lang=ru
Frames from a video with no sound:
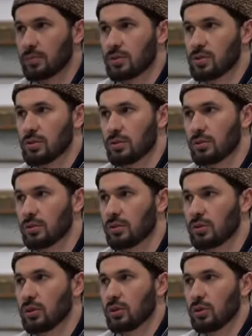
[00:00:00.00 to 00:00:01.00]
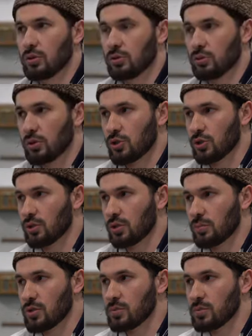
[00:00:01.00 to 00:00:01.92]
с курайшитами,